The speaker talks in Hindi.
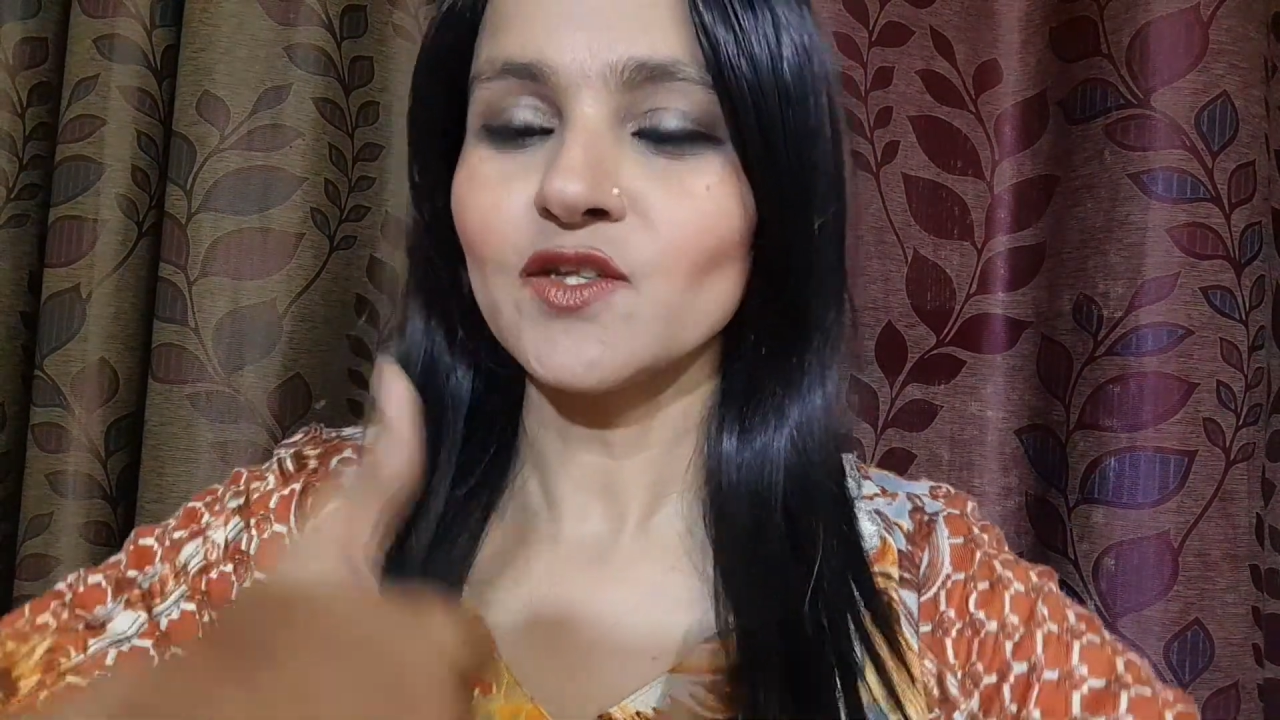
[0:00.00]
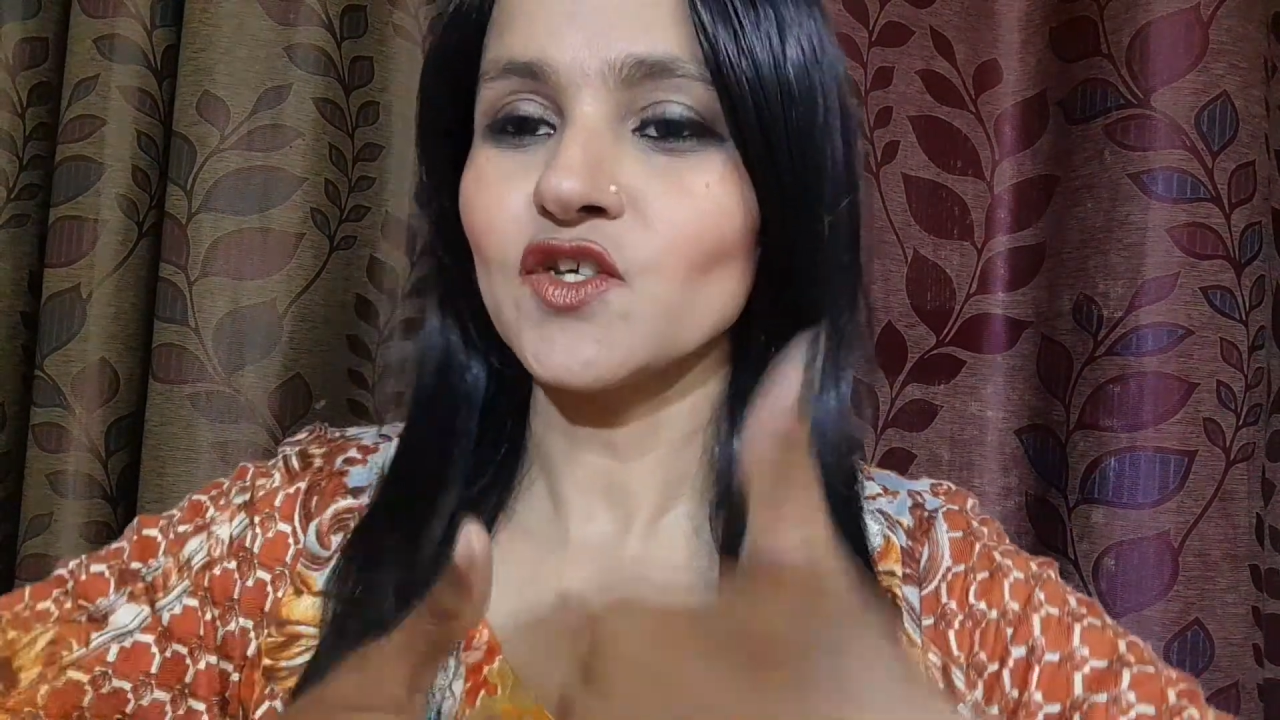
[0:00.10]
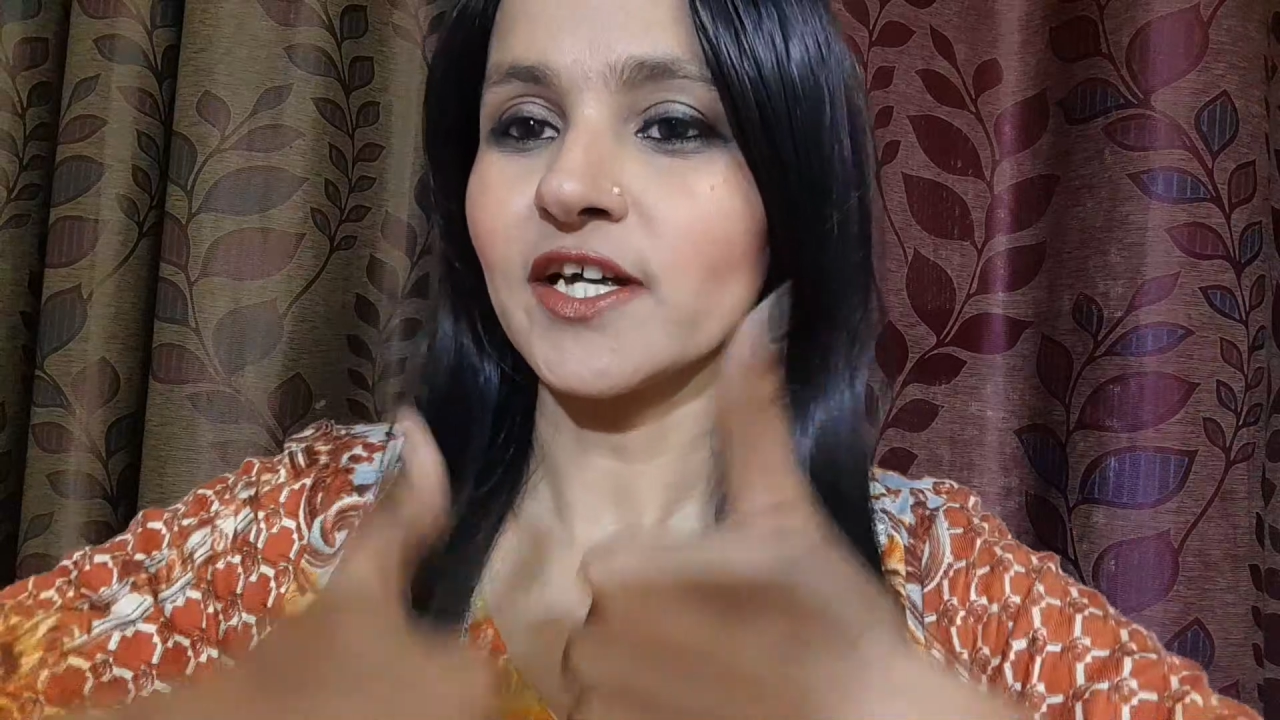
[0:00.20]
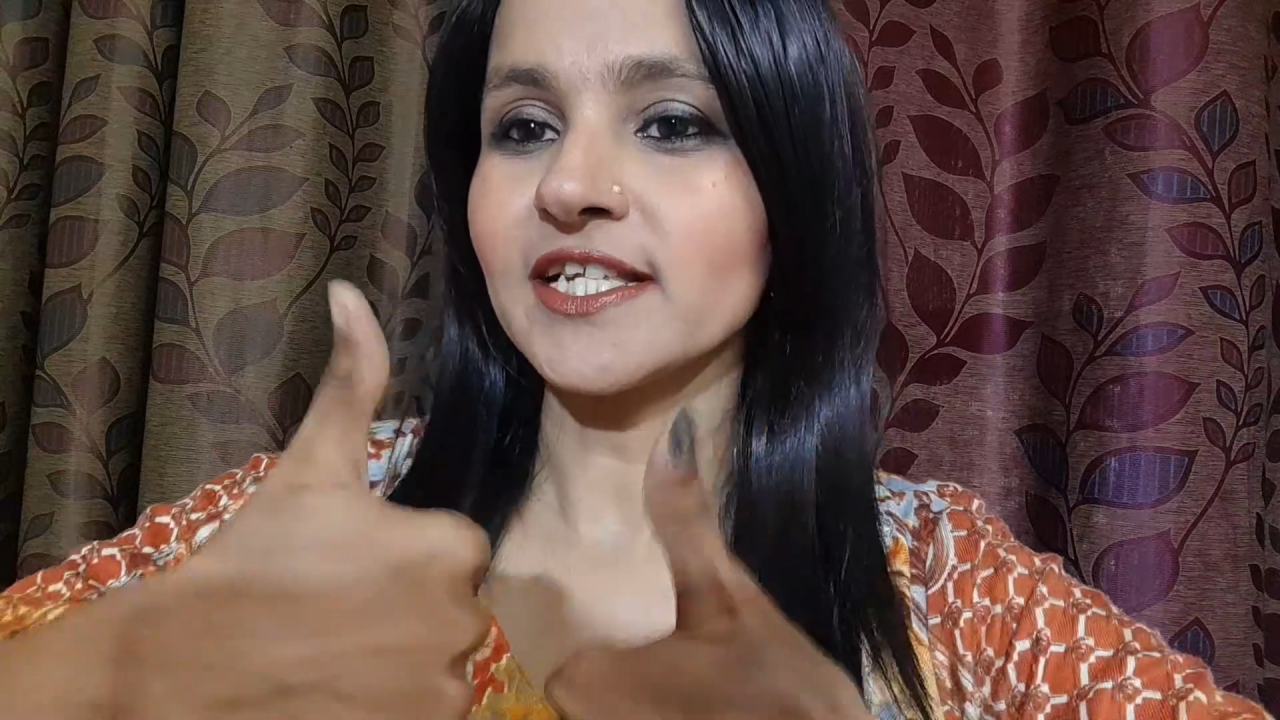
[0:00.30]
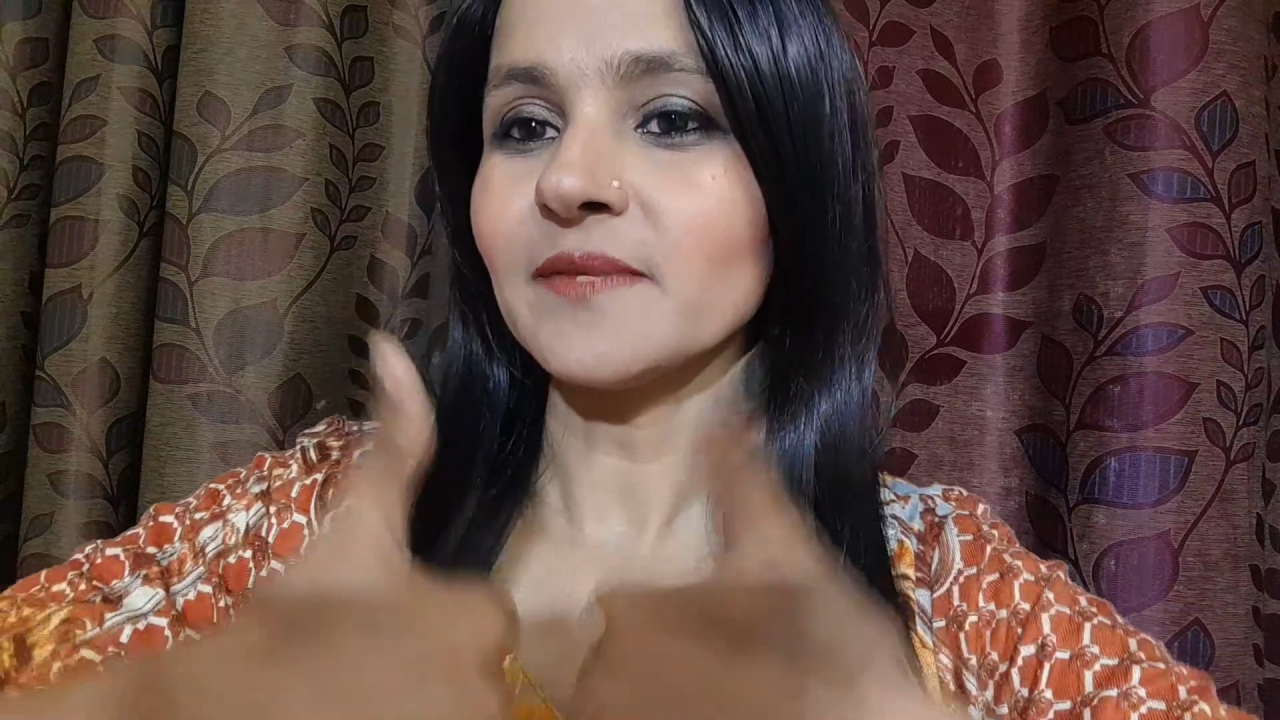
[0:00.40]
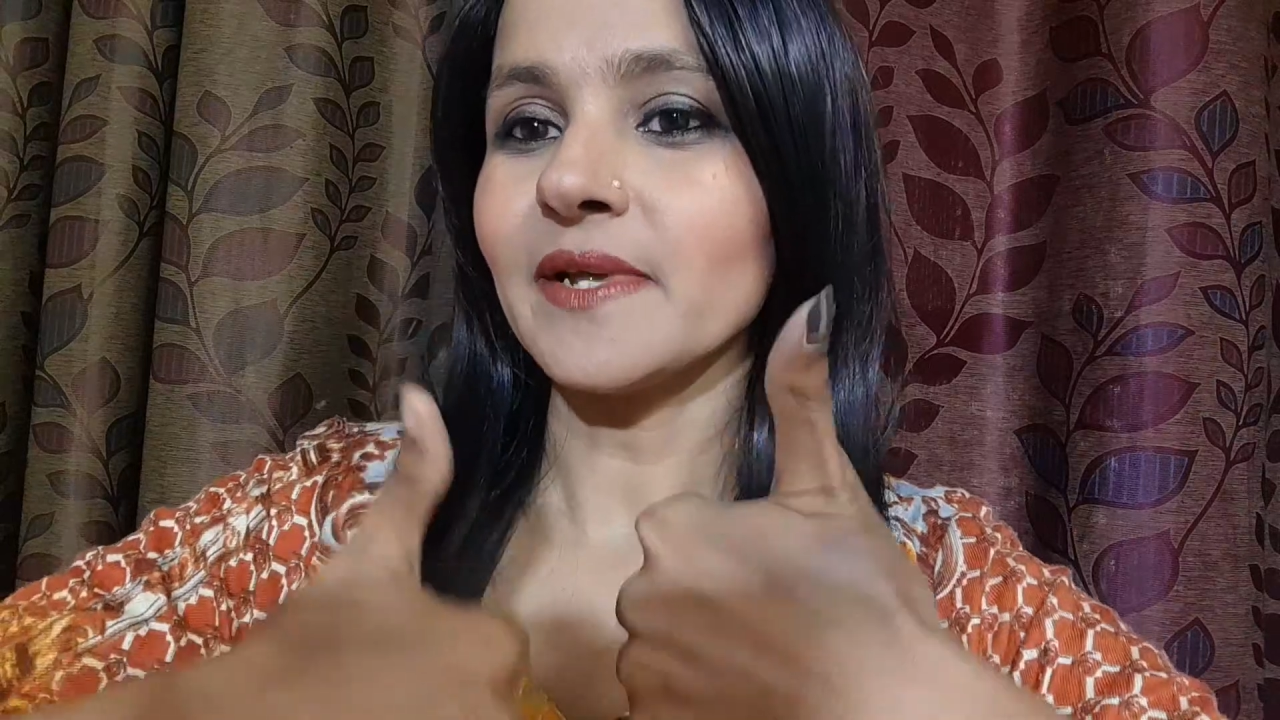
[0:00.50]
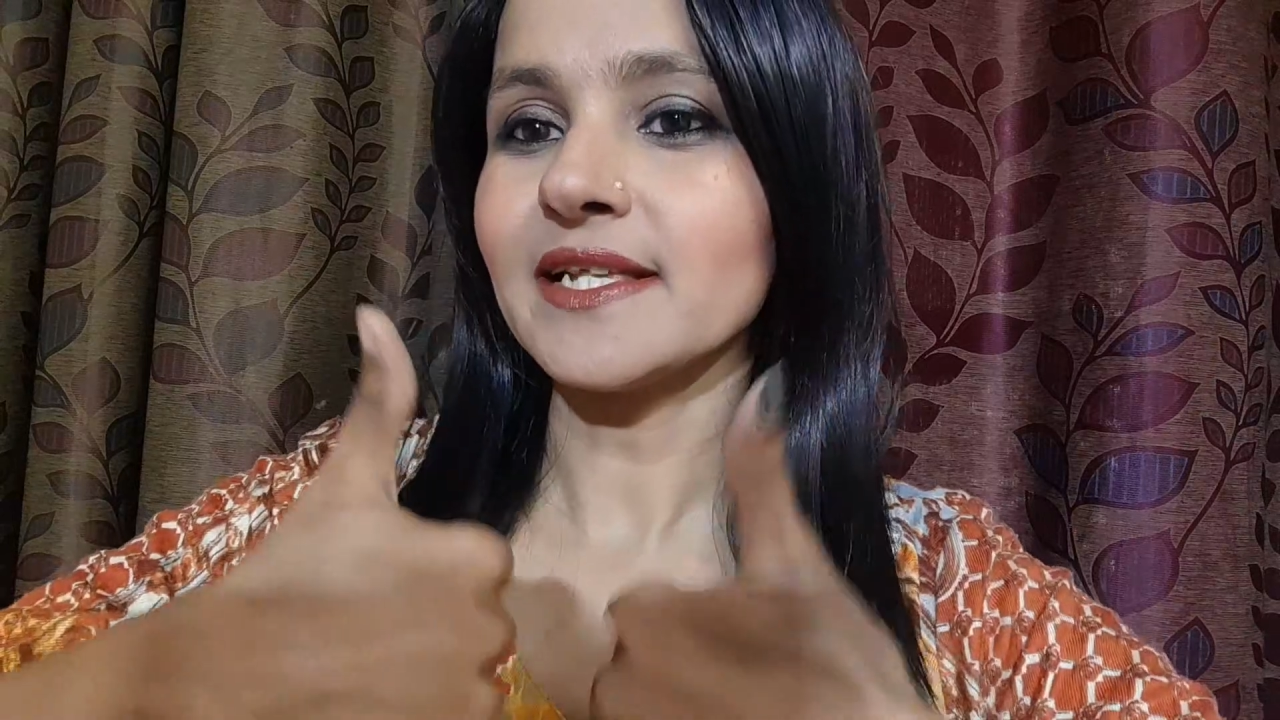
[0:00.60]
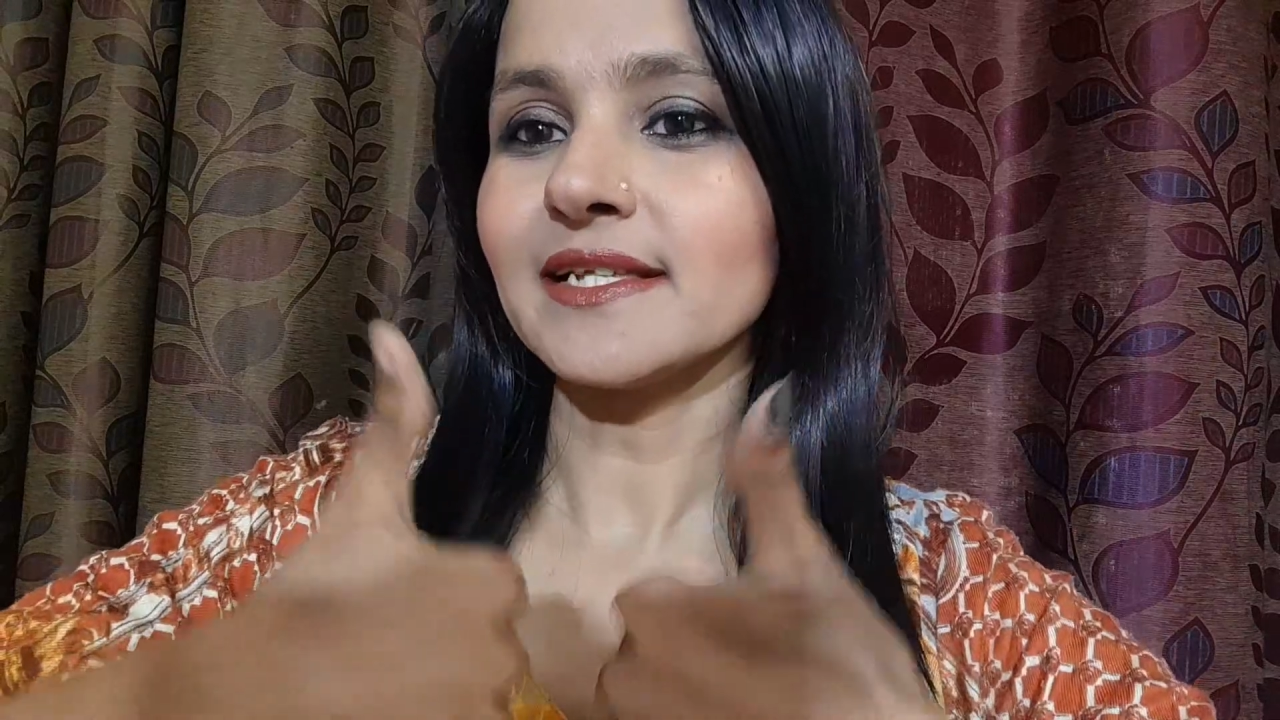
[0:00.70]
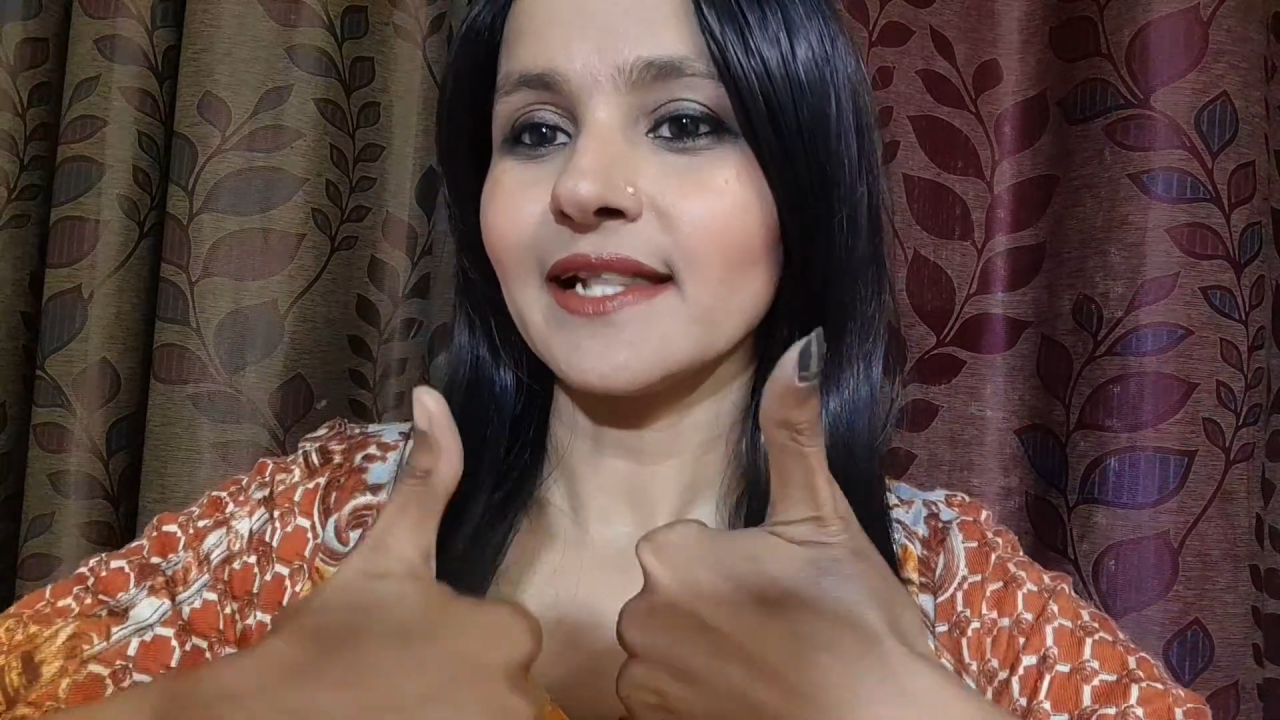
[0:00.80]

तो जाने से पहले इसे